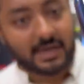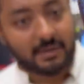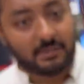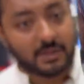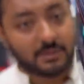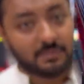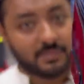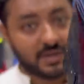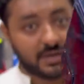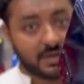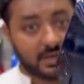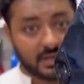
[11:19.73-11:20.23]
एम
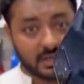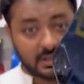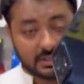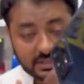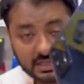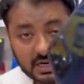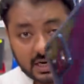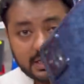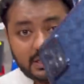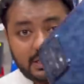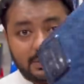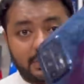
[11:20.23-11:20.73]
एच बैटरी
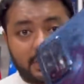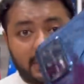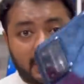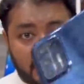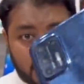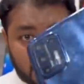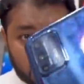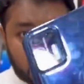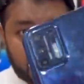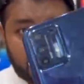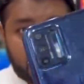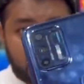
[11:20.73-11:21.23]
चार जीबी
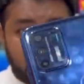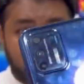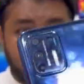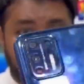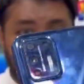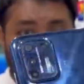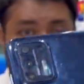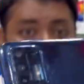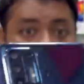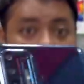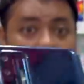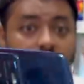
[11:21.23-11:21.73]
एक सौ अट्ठाईस
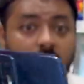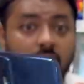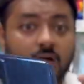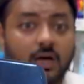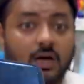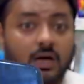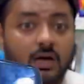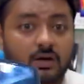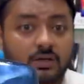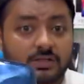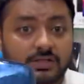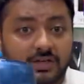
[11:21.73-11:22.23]
जीबी
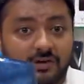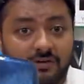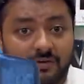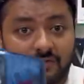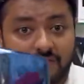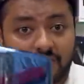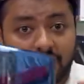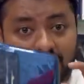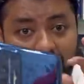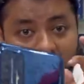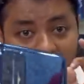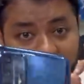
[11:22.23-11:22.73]
सेवन
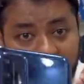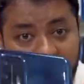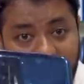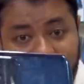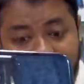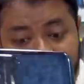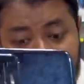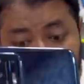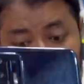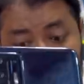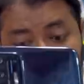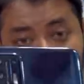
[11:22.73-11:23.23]
फिफ्टी फाइव जी